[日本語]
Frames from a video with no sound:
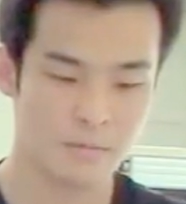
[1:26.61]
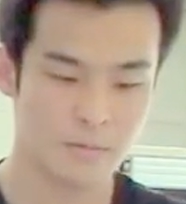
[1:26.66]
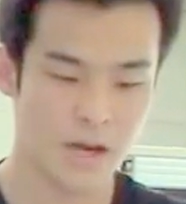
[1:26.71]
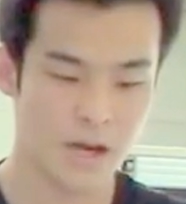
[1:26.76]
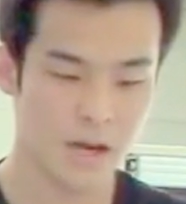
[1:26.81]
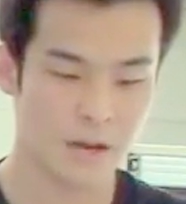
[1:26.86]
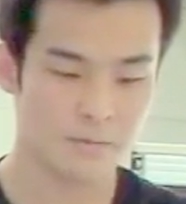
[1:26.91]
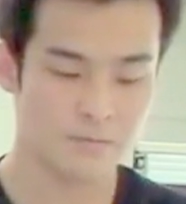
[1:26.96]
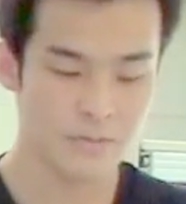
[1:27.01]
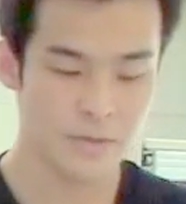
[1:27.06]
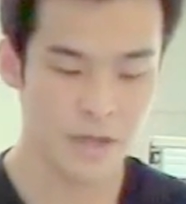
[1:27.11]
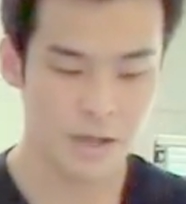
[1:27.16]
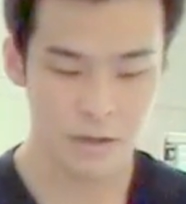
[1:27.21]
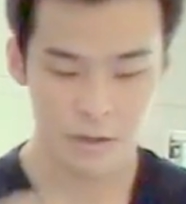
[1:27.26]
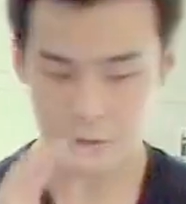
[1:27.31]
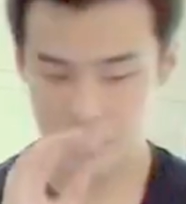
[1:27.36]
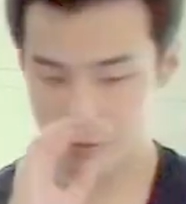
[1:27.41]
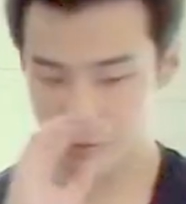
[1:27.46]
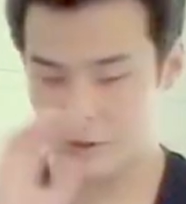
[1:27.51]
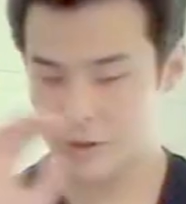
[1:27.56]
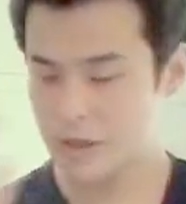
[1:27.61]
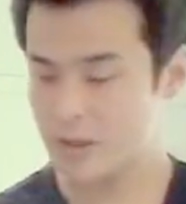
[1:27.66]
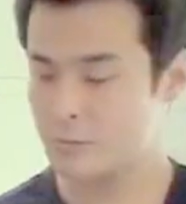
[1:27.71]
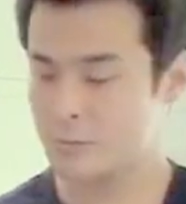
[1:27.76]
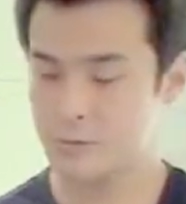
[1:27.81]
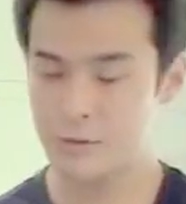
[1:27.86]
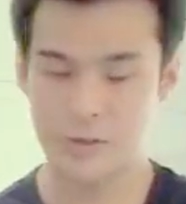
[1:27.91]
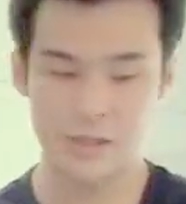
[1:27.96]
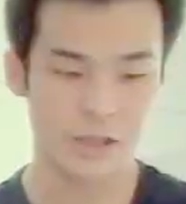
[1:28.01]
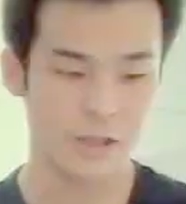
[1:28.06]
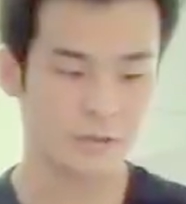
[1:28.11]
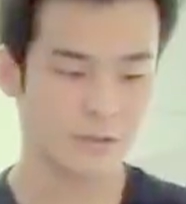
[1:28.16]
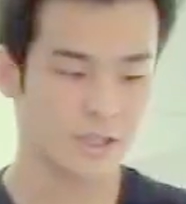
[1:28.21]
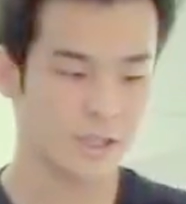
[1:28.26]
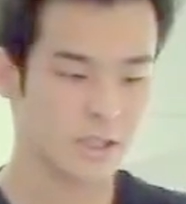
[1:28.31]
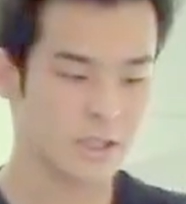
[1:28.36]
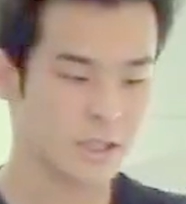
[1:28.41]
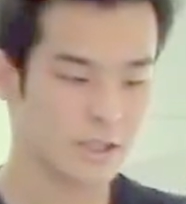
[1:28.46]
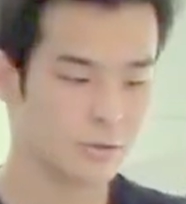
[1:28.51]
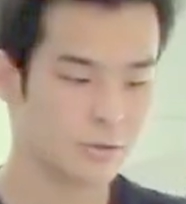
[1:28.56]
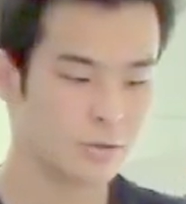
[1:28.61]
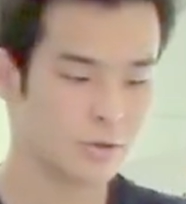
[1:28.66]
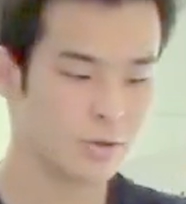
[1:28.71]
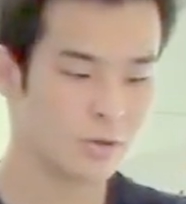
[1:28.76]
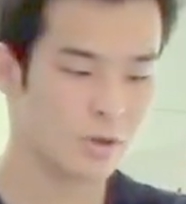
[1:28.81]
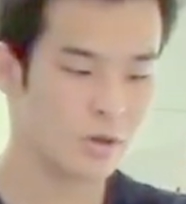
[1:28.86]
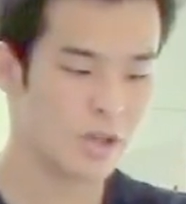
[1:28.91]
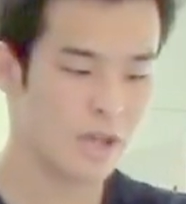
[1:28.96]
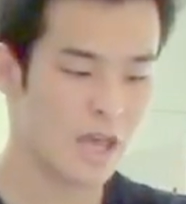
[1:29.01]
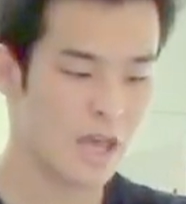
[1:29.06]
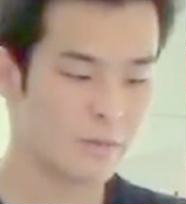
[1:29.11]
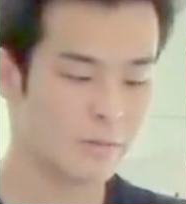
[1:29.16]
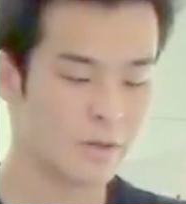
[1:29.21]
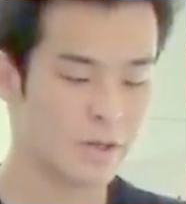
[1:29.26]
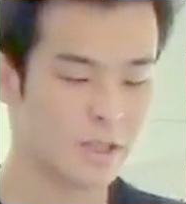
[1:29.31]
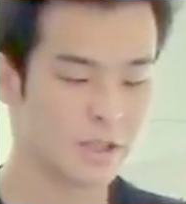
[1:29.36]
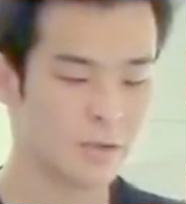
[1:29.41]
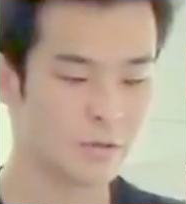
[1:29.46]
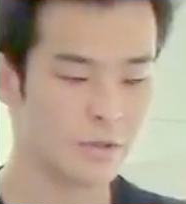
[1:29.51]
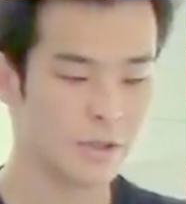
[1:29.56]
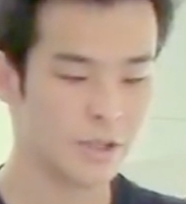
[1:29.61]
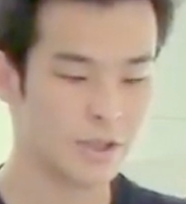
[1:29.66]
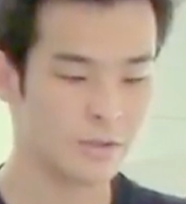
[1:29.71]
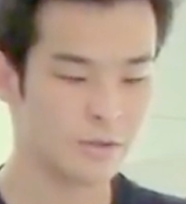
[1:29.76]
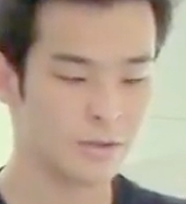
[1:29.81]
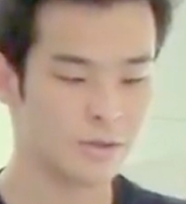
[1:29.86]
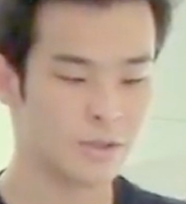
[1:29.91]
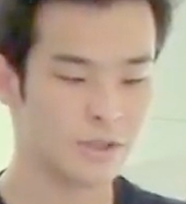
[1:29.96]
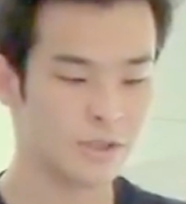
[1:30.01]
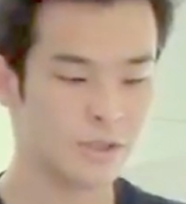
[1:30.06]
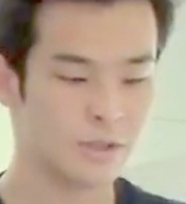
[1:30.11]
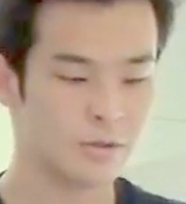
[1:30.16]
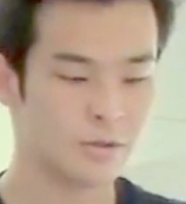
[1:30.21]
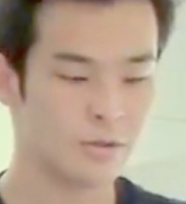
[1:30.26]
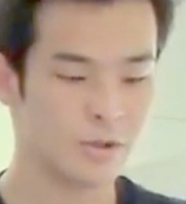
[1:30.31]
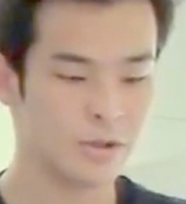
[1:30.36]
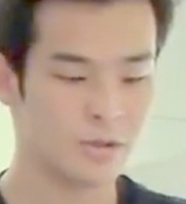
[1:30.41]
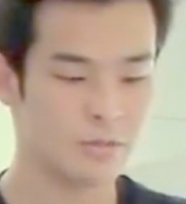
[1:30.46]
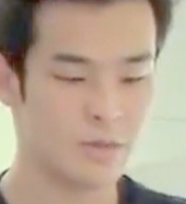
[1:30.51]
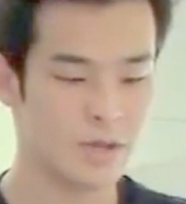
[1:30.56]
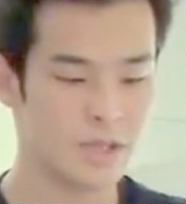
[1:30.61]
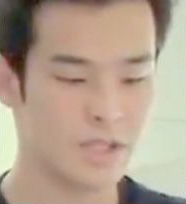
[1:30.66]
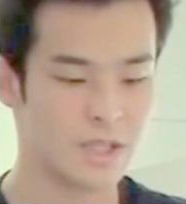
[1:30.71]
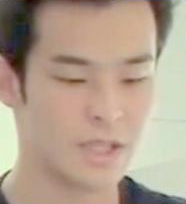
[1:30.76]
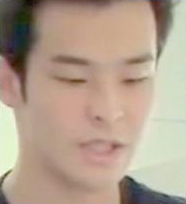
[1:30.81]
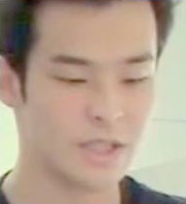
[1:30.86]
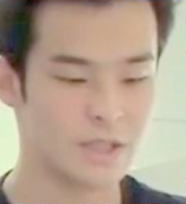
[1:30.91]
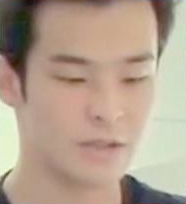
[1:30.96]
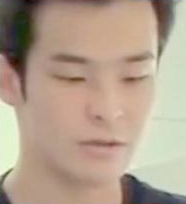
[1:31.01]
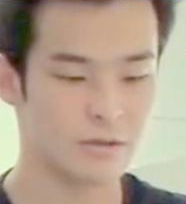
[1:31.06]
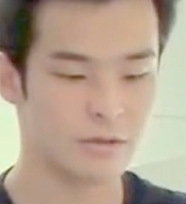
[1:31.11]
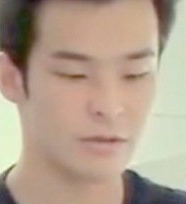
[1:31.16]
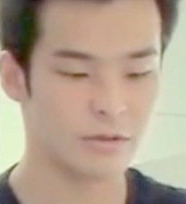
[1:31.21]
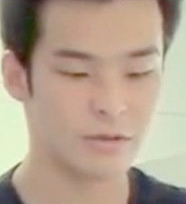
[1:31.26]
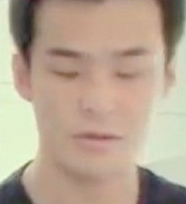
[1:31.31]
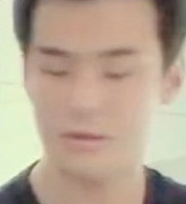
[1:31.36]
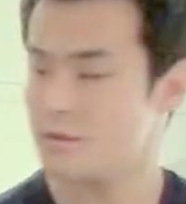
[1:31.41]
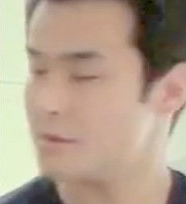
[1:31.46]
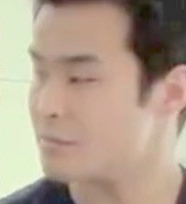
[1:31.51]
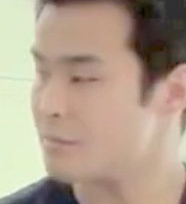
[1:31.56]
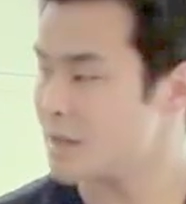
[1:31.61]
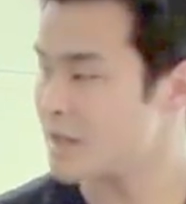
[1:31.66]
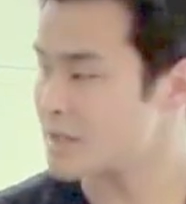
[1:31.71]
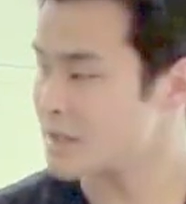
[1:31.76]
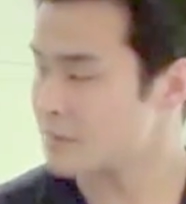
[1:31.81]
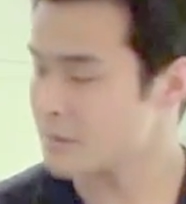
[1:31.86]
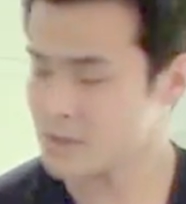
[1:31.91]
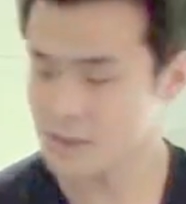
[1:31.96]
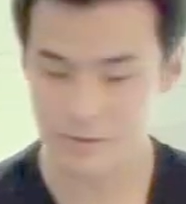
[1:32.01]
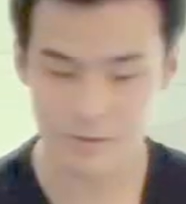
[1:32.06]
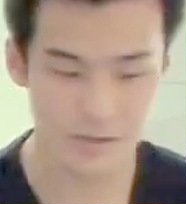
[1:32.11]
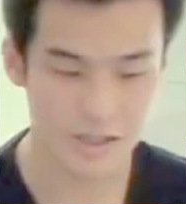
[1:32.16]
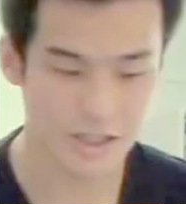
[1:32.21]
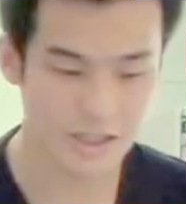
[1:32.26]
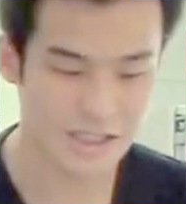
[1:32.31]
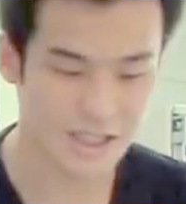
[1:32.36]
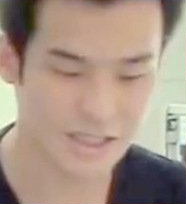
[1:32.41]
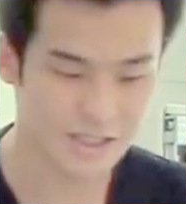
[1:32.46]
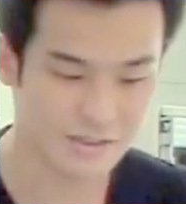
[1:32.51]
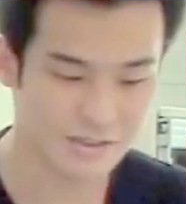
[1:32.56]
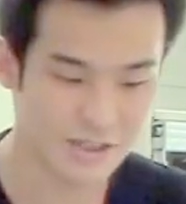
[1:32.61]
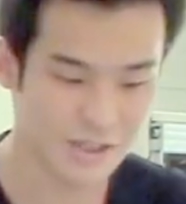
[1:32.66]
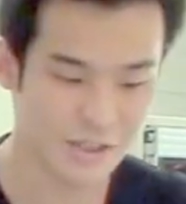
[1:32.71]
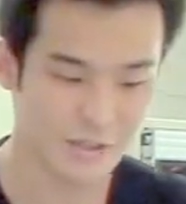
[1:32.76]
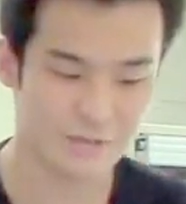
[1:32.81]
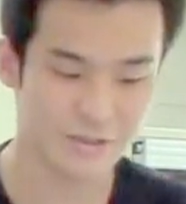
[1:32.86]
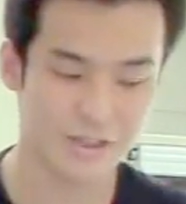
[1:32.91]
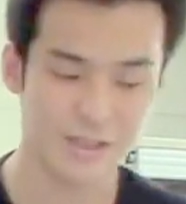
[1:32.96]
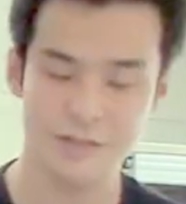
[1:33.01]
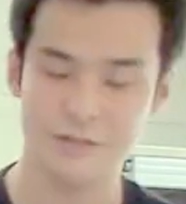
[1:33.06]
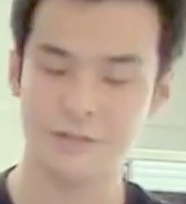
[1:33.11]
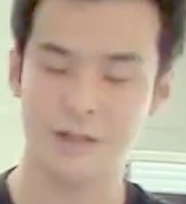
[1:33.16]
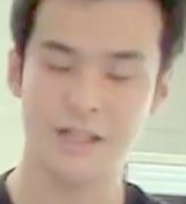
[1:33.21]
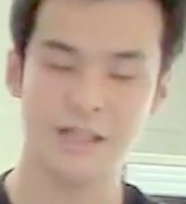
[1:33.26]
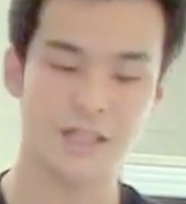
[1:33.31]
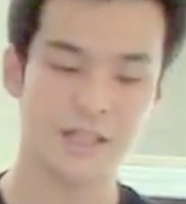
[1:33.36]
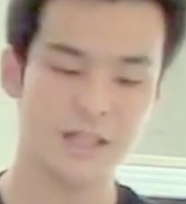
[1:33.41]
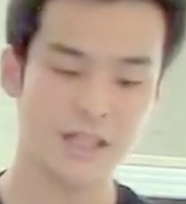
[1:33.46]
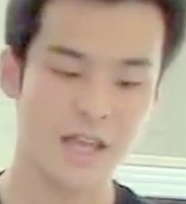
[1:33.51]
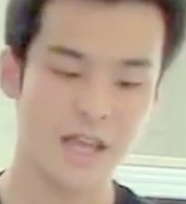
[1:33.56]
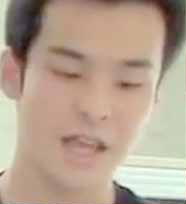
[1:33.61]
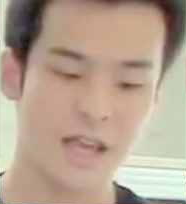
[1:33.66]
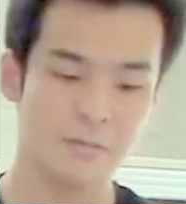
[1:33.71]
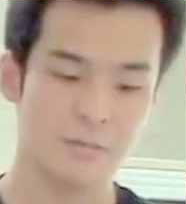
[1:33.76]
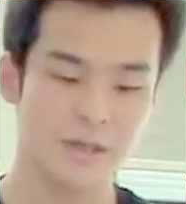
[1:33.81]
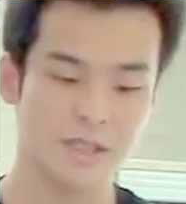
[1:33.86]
まあ、これどういったものに利用されるかというと、意味カテゴリーに属する固有名詞リストまあ、ざまなタスクで利用されると書いてあって、